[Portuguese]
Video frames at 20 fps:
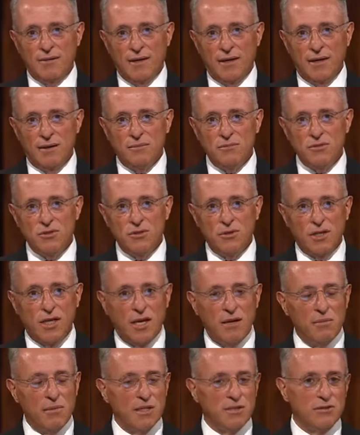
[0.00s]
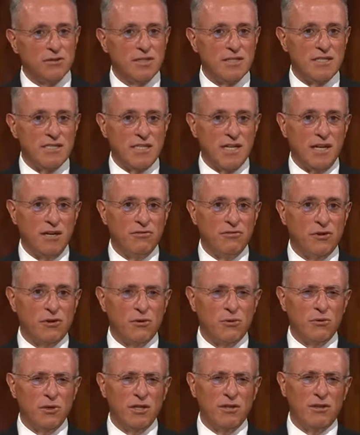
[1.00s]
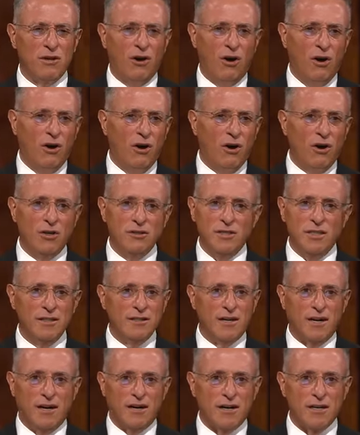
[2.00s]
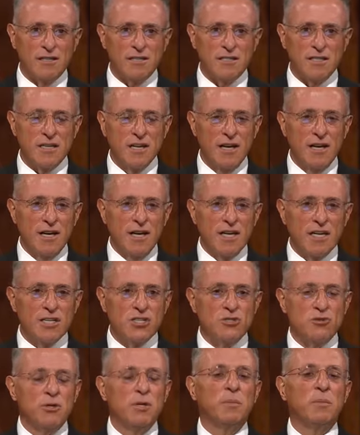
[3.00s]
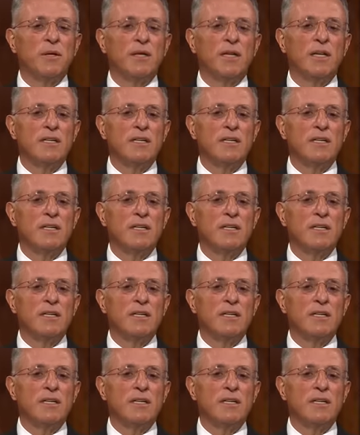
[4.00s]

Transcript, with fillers: Ela me disse que, à medida que exerceu seu arbítrio moral em retidão,